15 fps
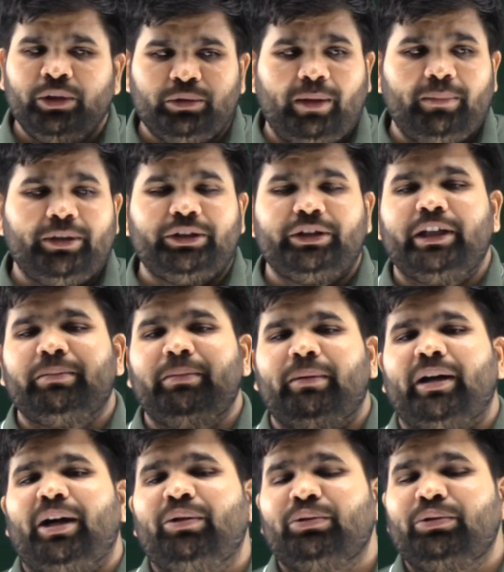तो आप डिस्ट्रिक्ट में
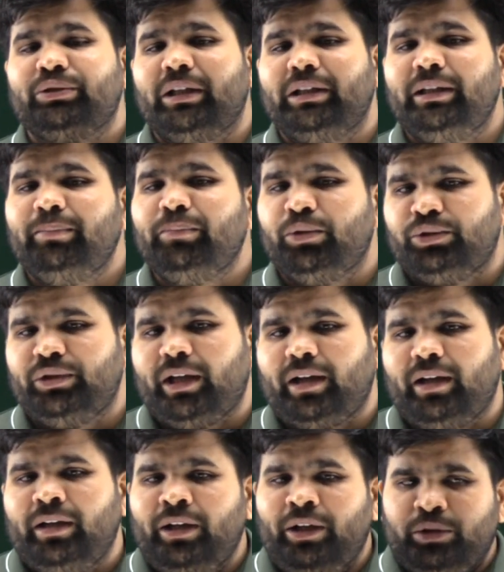मंगाओ तो जल्दी पहुँच
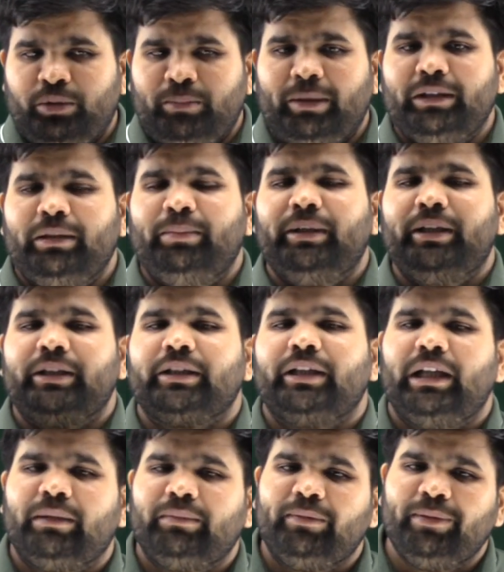जाएगा तो मध्य प्रदेश के
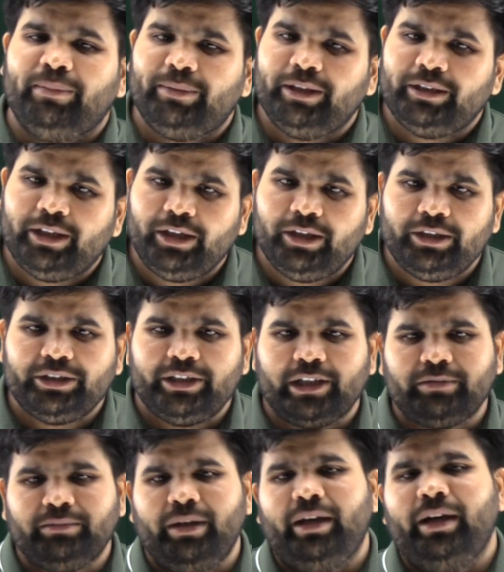लगभग 53
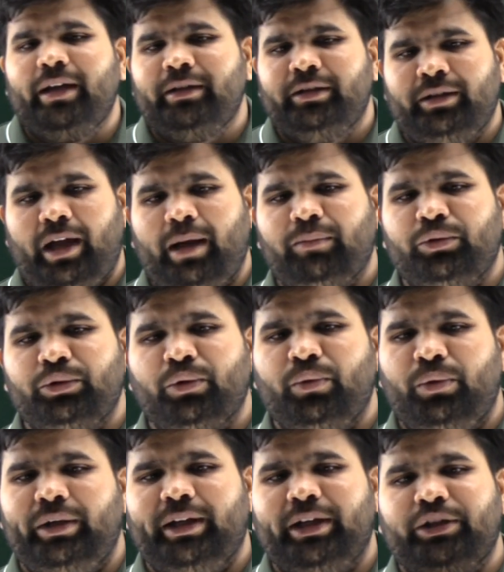डिस्ट्रिक्ट में है ना आपको
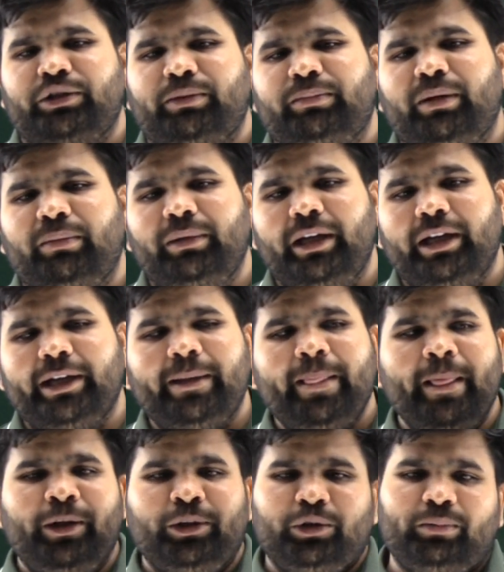कोरियर की सुविधा मिलेगी
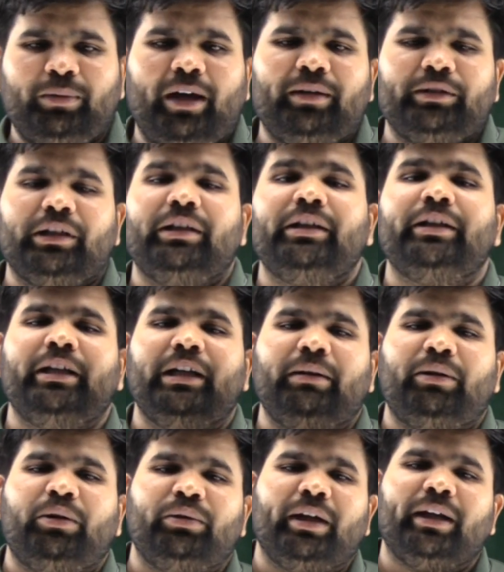तो वहाँ जल्दी
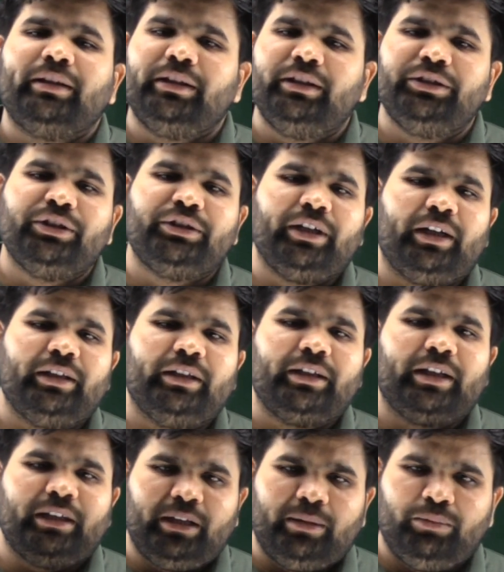डिलीवर हो जाएगा तीन से चार दिन
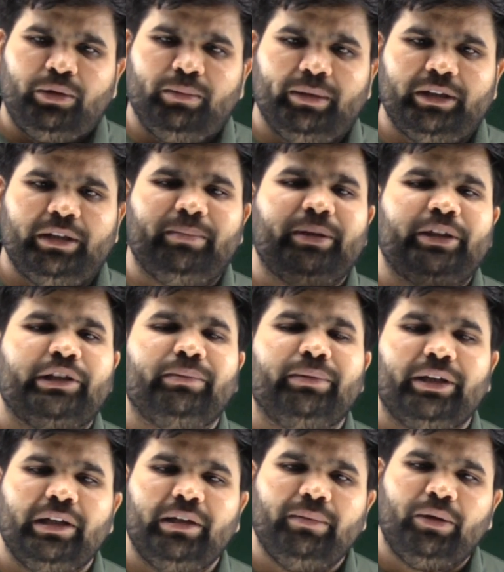के अंदर पूरे मध्य प्रदेश में
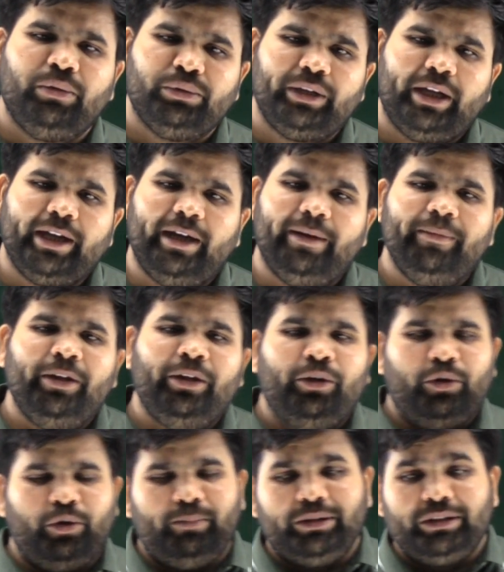डिलीवर हो जाएगा
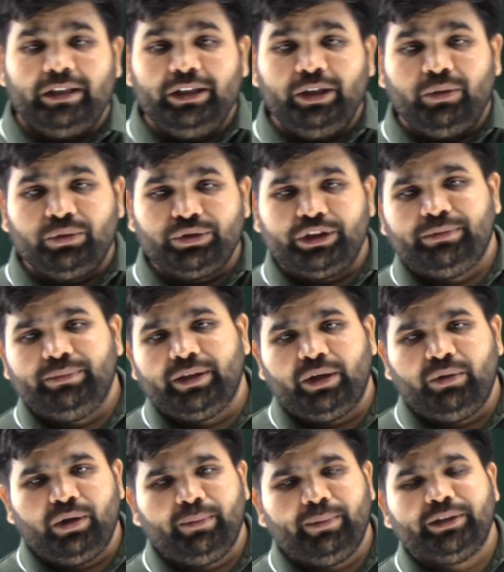और मैं जल्दी कोशिश भी
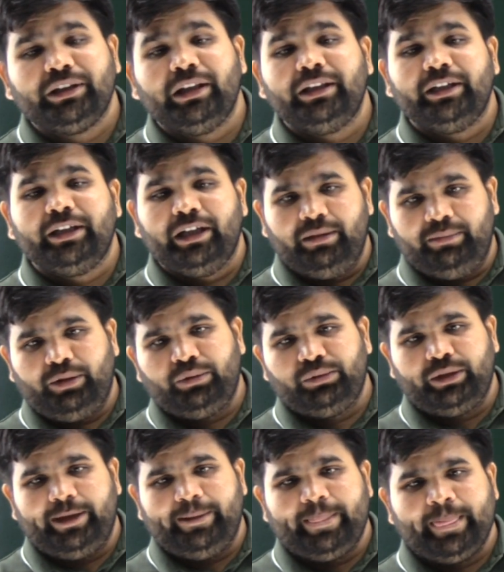करूँगी भाई जल्दी डिलीवर हो
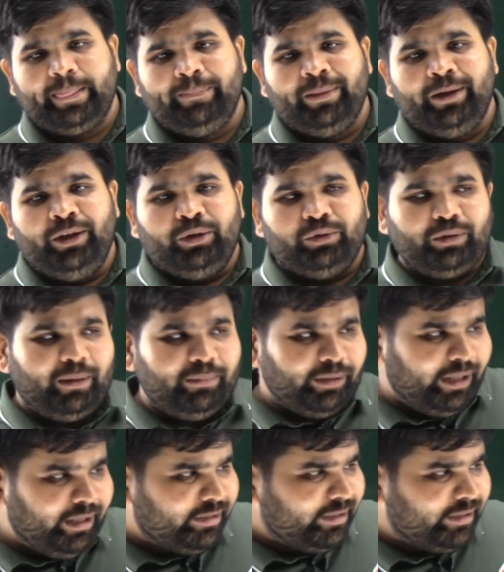जाए तो आप है ना